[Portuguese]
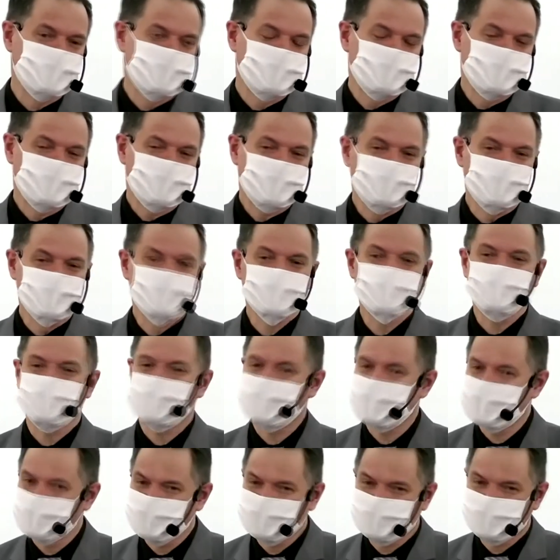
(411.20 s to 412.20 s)
que os
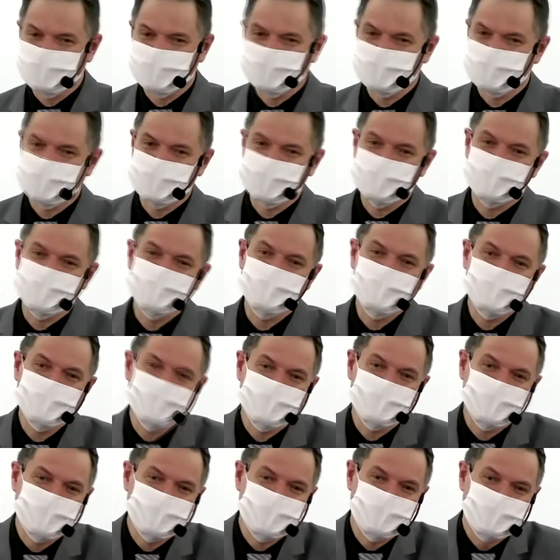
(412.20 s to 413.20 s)
passos
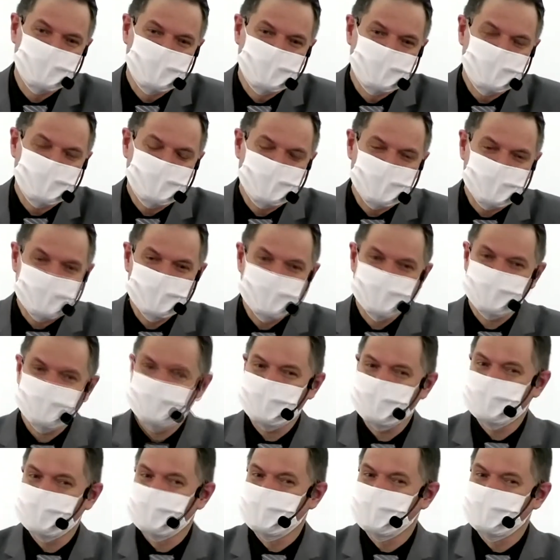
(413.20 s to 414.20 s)
terminem, que a
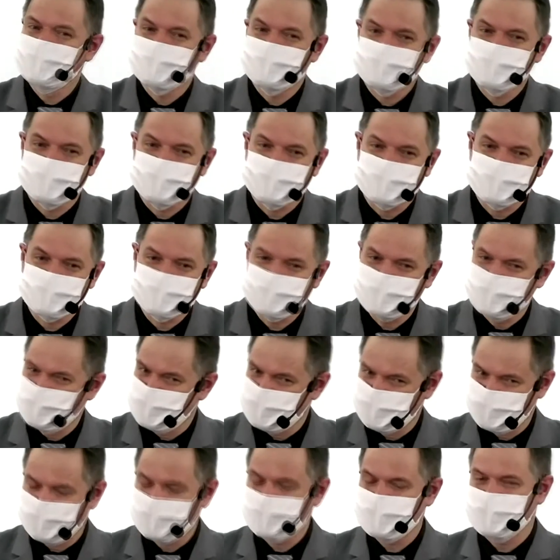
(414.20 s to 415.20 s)
esperança se
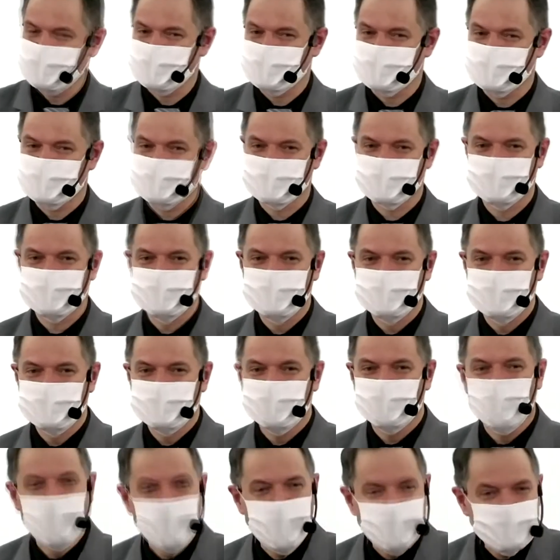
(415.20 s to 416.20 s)
desvaneça?
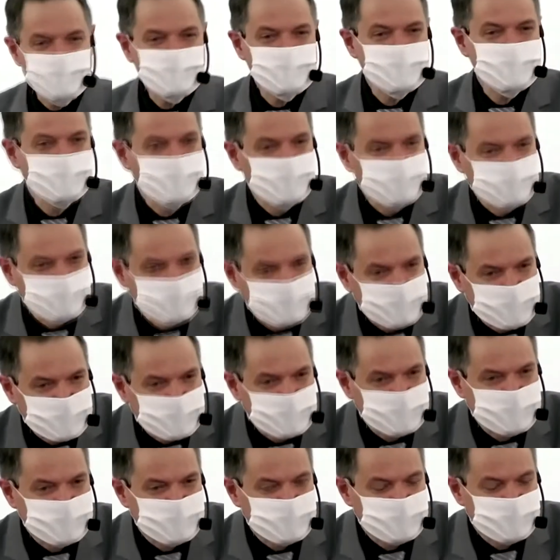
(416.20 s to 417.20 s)
Onde
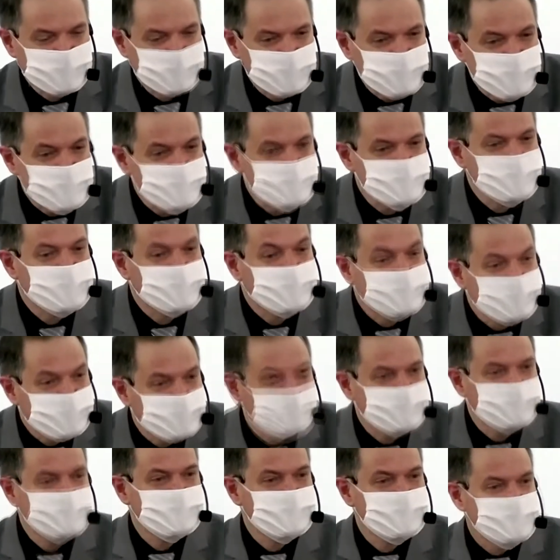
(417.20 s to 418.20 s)
encontrar esta
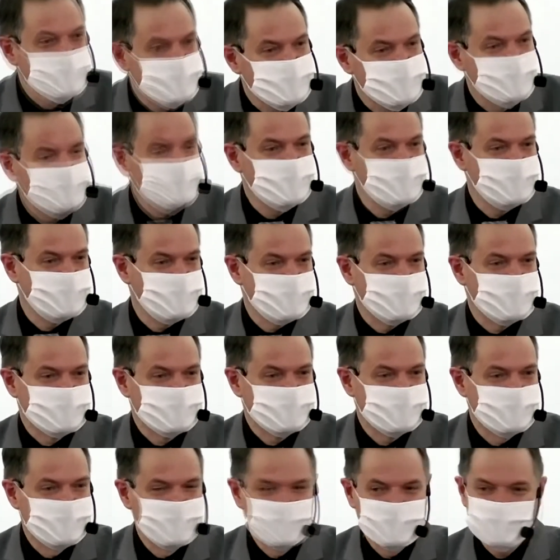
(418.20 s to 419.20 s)
energia
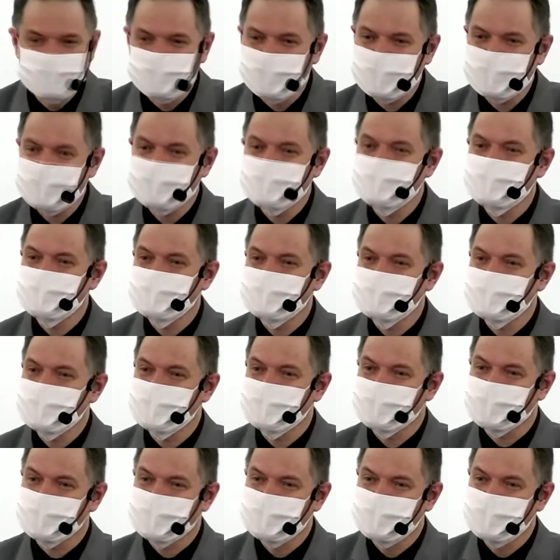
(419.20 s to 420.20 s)
para
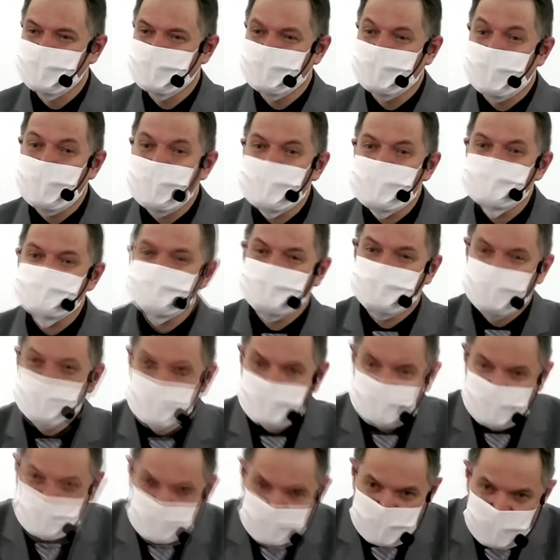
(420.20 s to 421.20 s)
dizer,
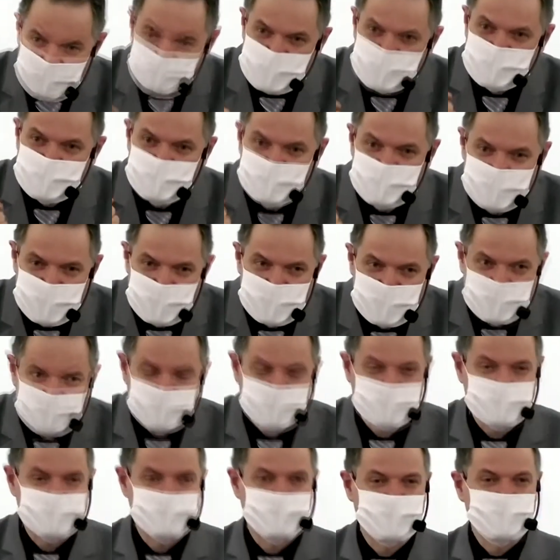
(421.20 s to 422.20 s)
apesar de,
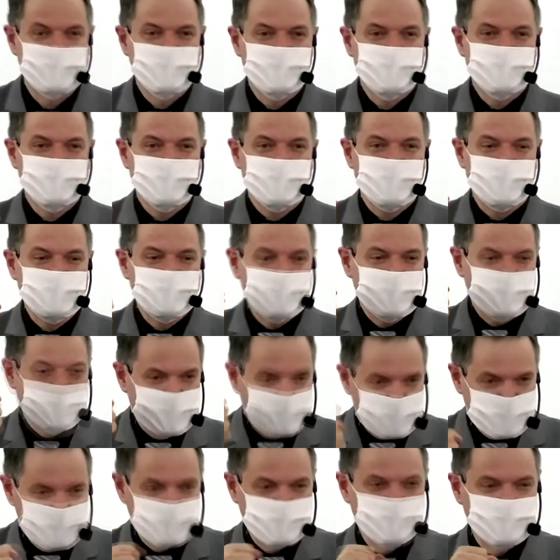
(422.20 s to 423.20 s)

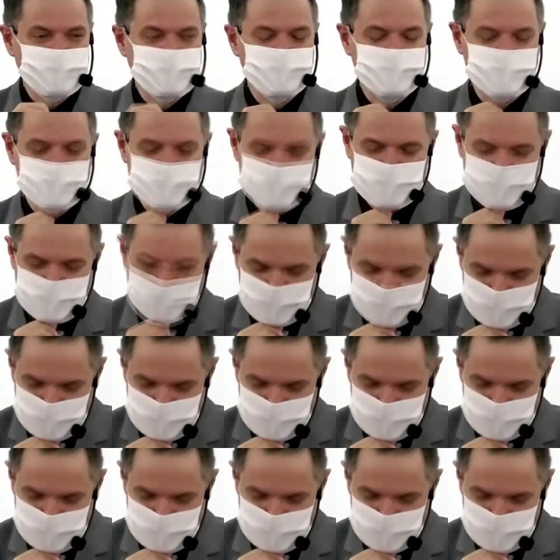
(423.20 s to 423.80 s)
alegremos-nos no